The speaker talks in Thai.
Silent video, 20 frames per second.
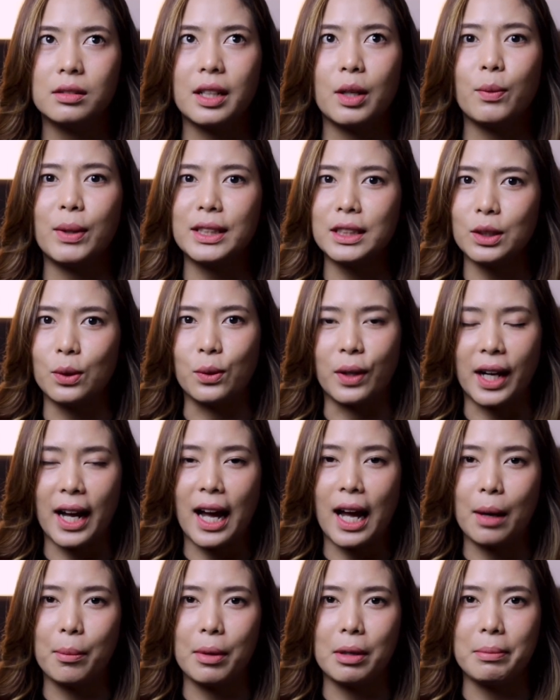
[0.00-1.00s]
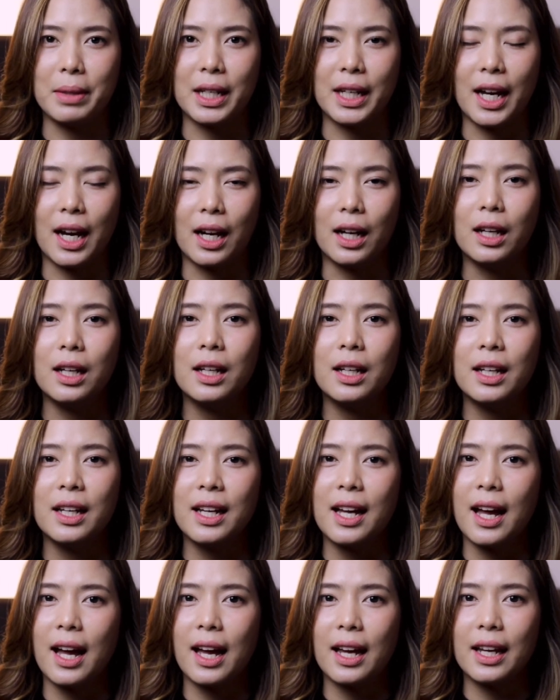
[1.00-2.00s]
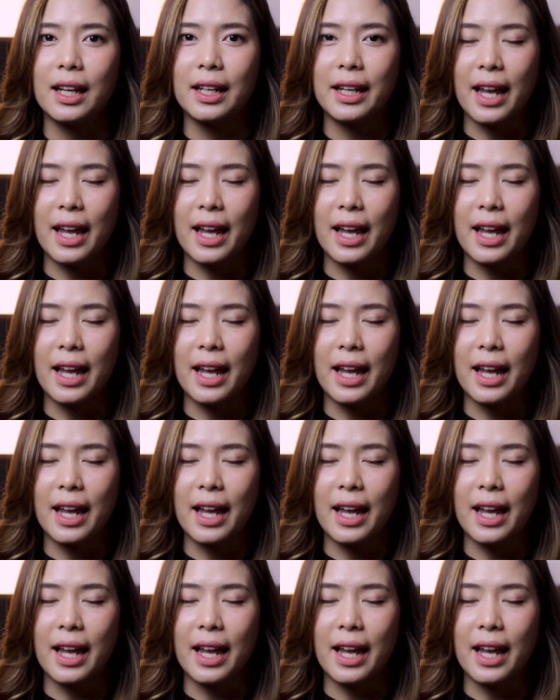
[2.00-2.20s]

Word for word: ในวันสงกรานต์มันมีทั้งไอ